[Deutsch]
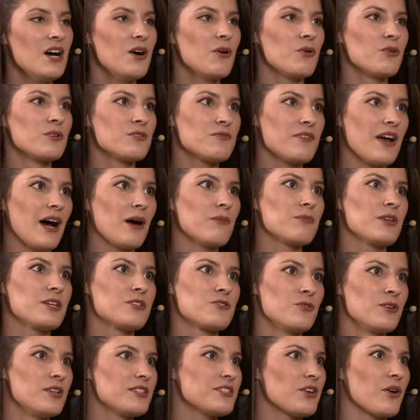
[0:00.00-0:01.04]
Und wir haben
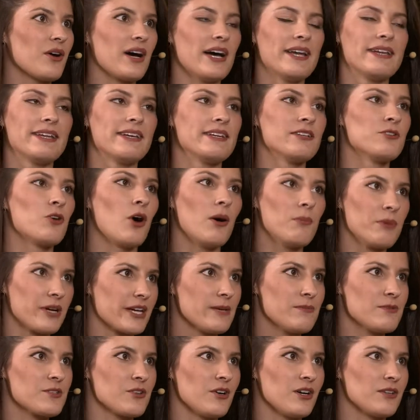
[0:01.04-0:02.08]
natürlich auch eine enorme
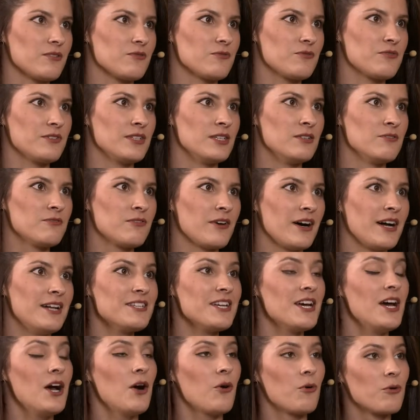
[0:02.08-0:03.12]
Rebsortenvielfalt.
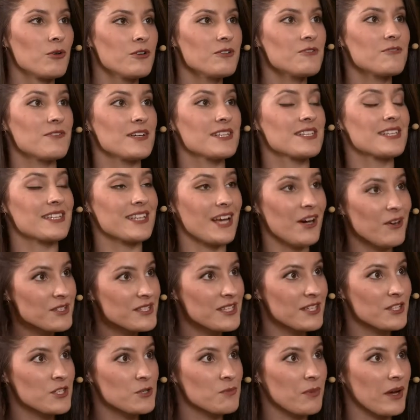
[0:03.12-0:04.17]
Mhm. Und was ich auch
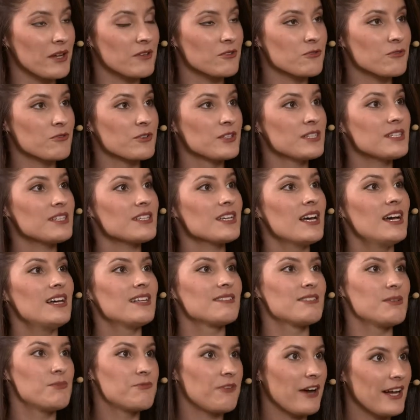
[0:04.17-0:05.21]
sehr spannend finde,
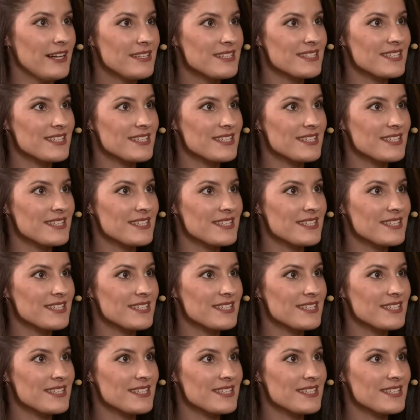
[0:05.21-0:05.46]
die Pfalz